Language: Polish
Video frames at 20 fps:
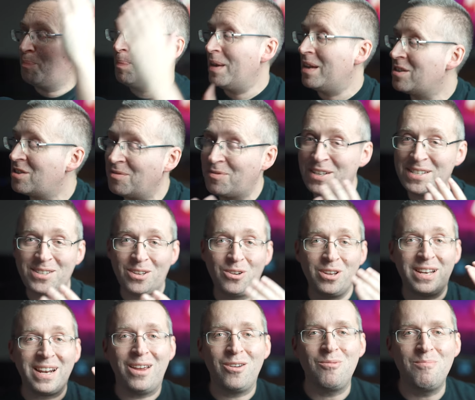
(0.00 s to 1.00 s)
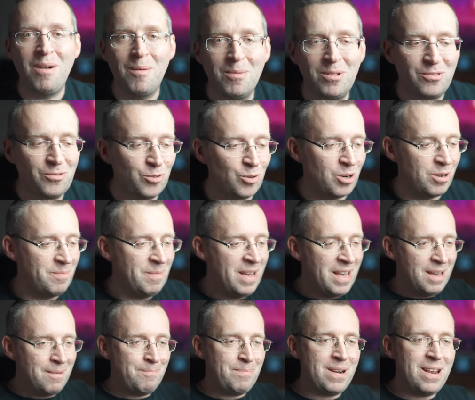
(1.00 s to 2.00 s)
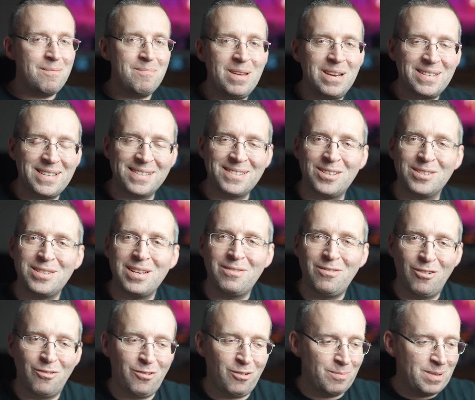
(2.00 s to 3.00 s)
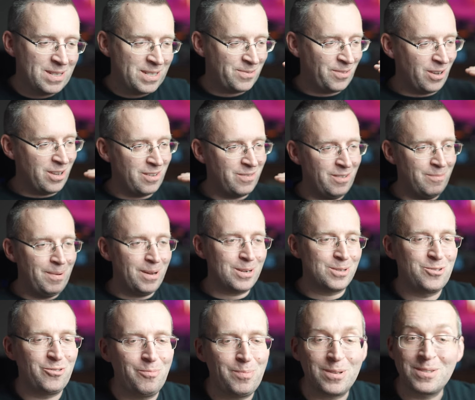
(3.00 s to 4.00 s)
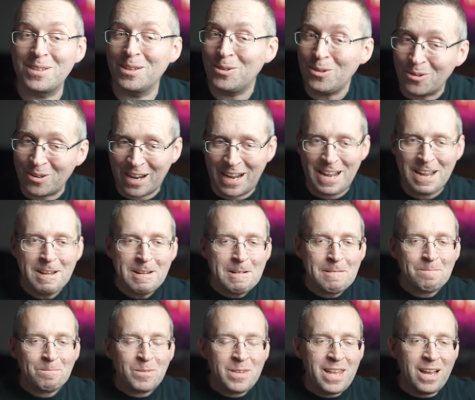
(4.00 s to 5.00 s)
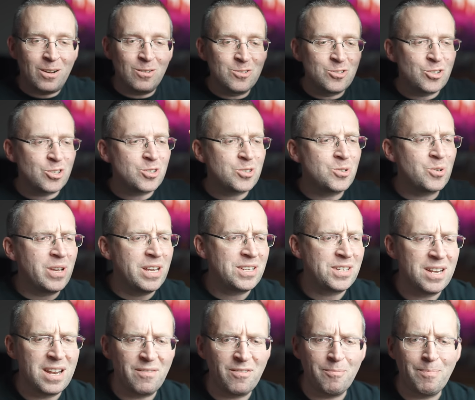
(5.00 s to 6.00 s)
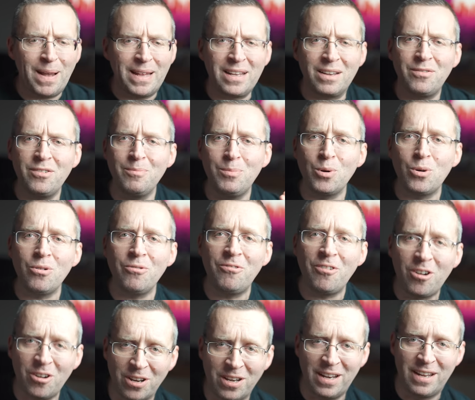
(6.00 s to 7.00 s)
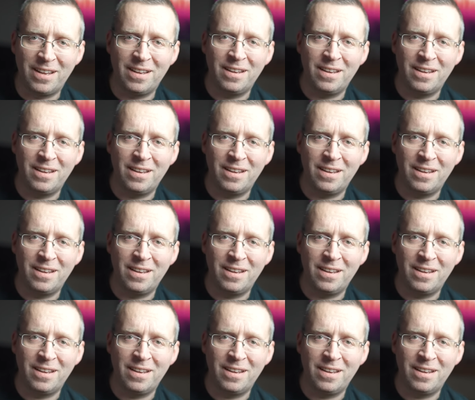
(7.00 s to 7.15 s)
pierwszy w historii kraju moment, w którym premier zastosował wobec swoich wyborców procedurę, jaką stosuje się na wypadek wybuchu wojny.